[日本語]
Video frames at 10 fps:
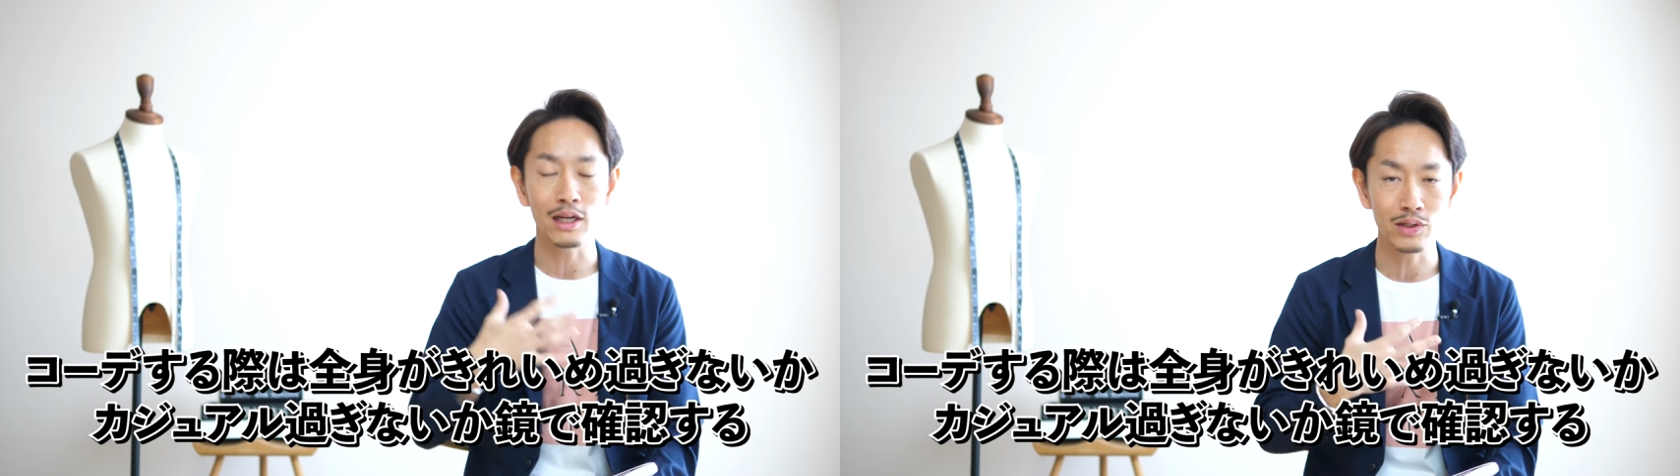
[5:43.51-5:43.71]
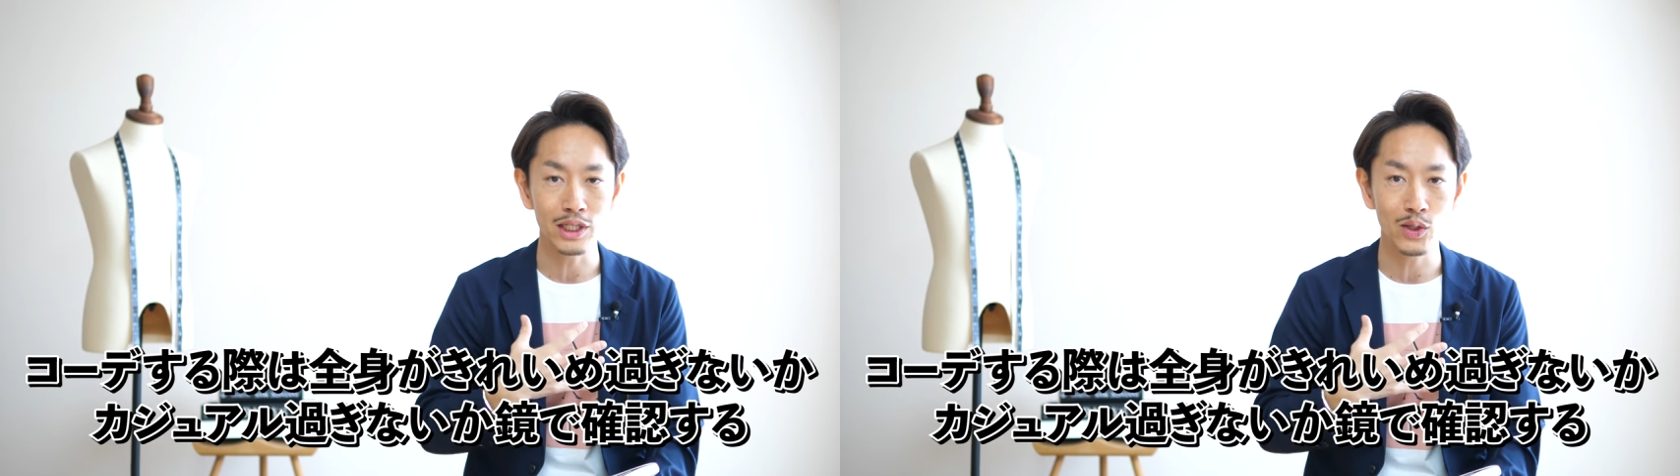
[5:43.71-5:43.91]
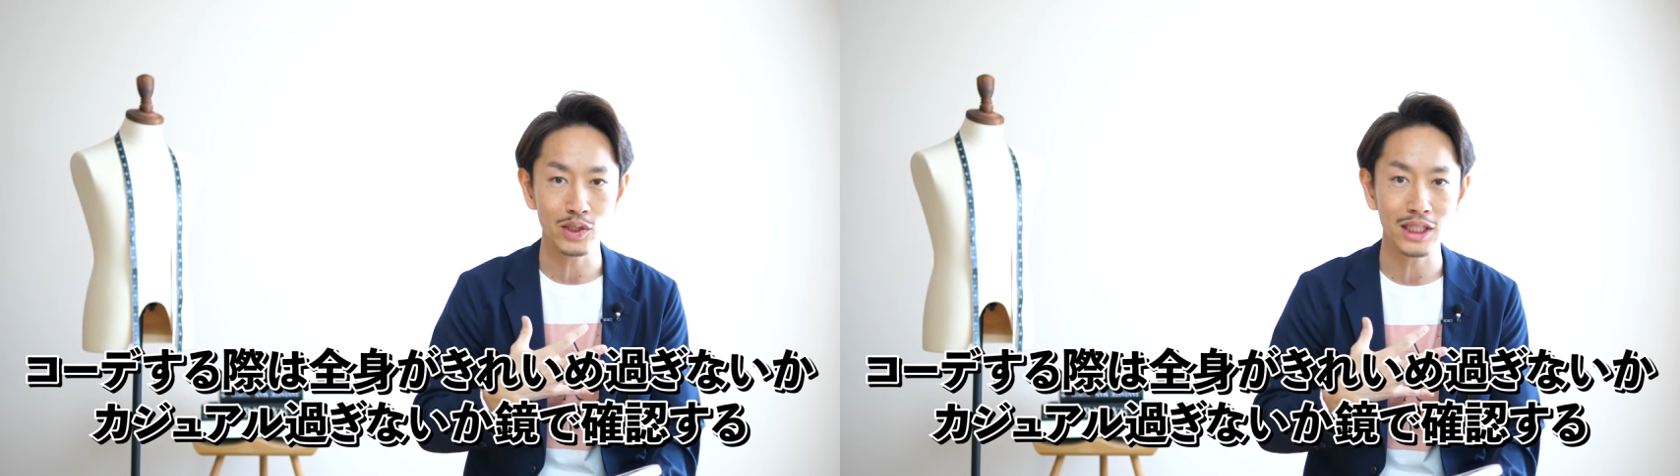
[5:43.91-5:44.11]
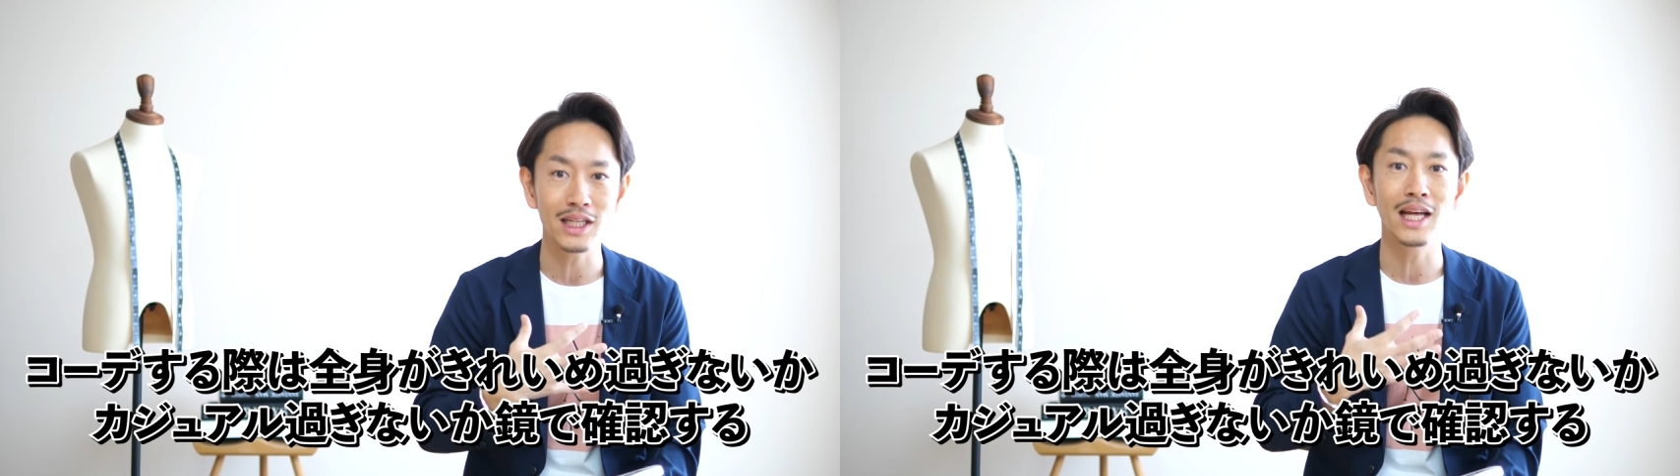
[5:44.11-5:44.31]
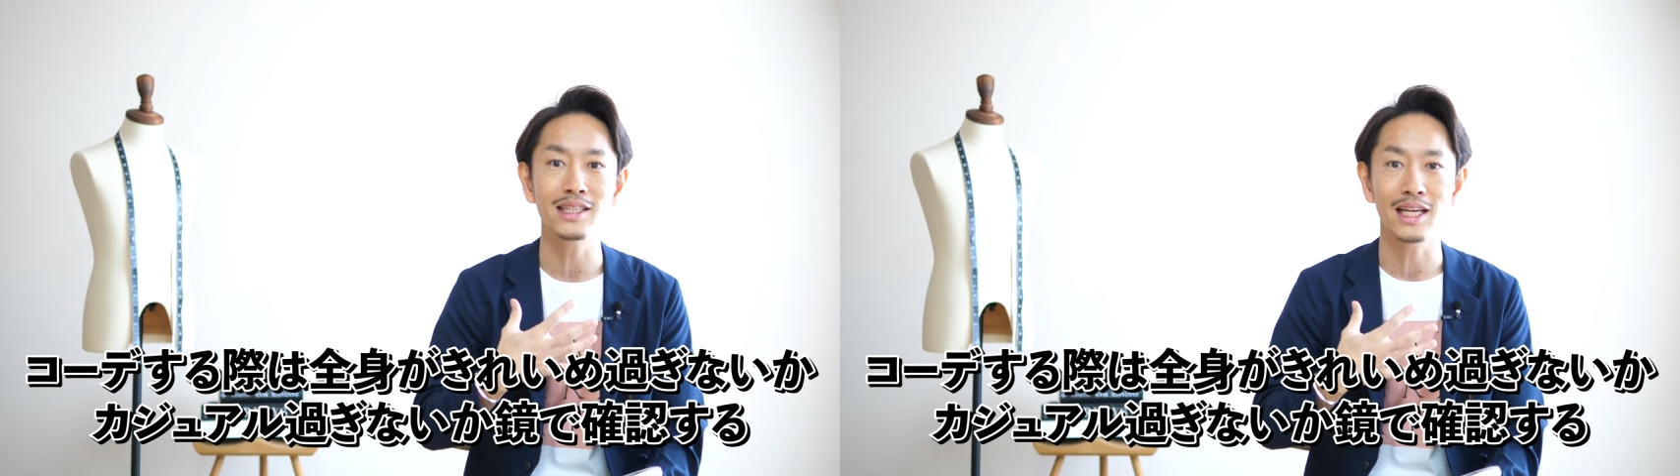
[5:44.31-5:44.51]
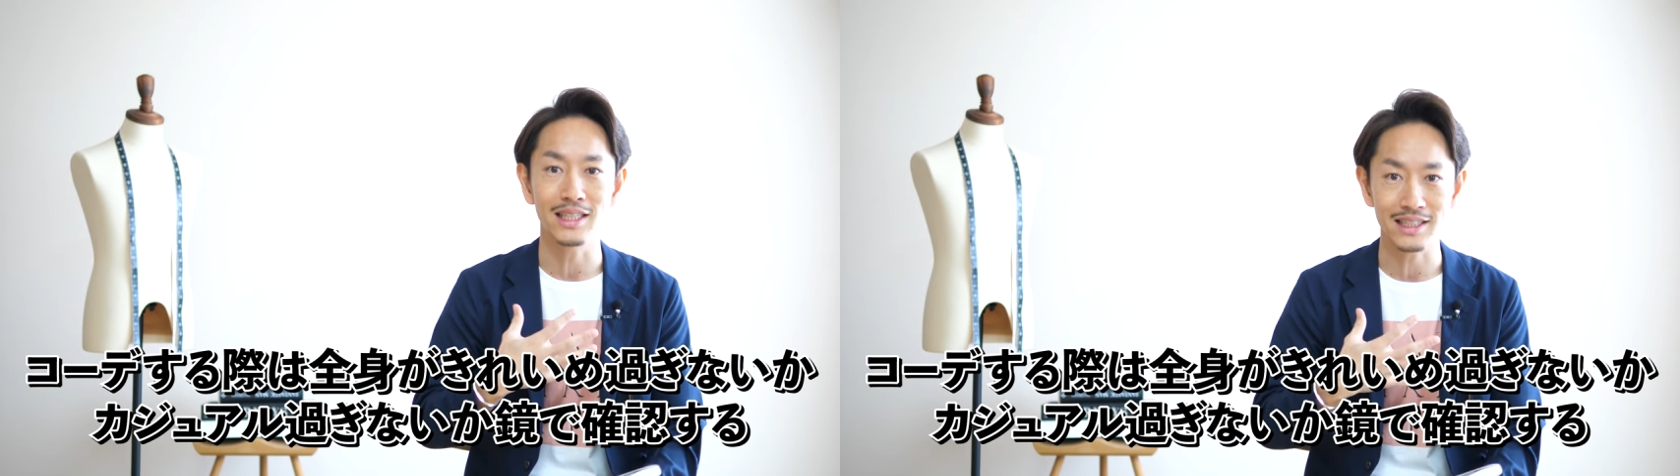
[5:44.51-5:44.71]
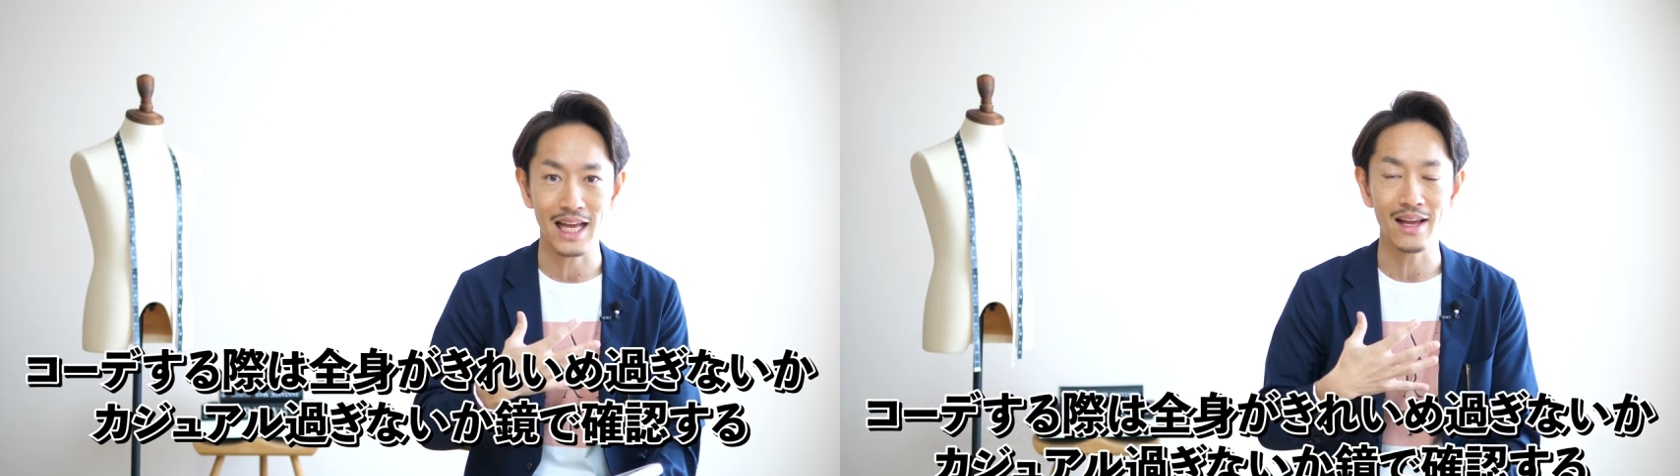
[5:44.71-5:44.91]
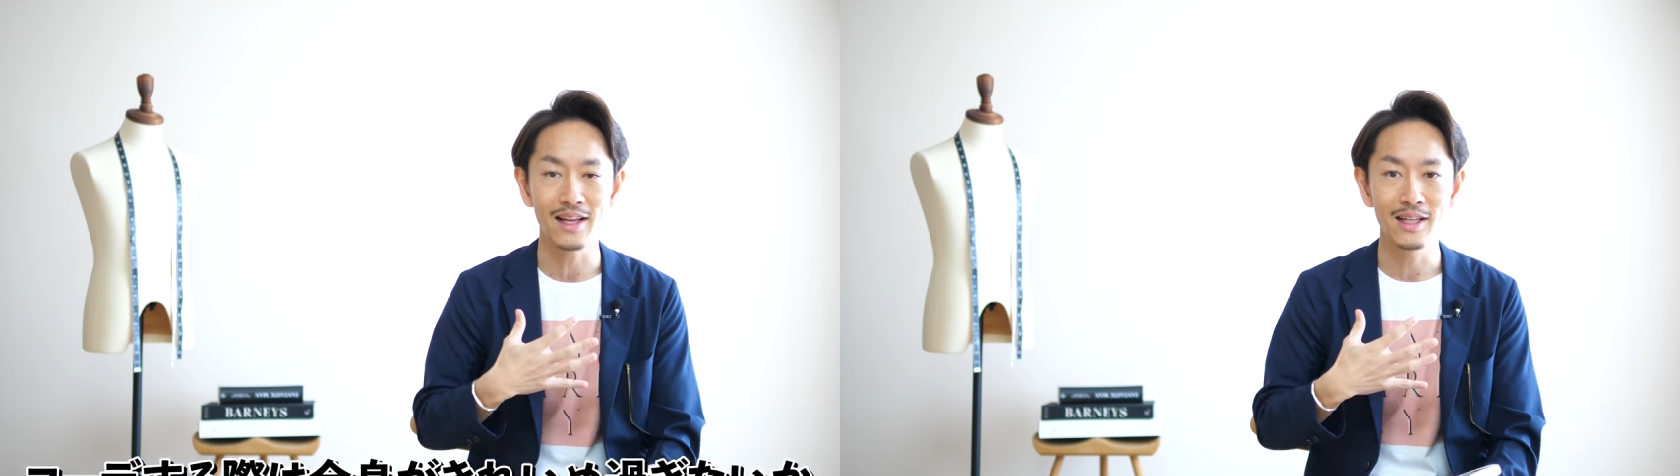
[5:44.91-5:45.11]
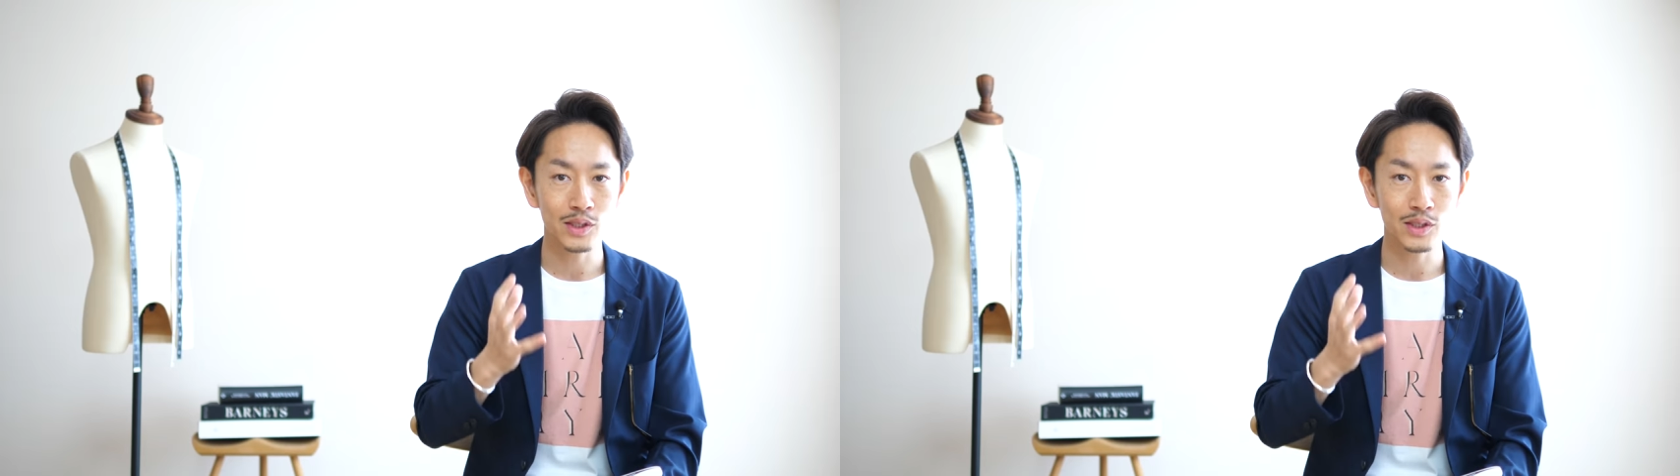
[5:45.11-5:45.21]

確認をしていただきたいんですね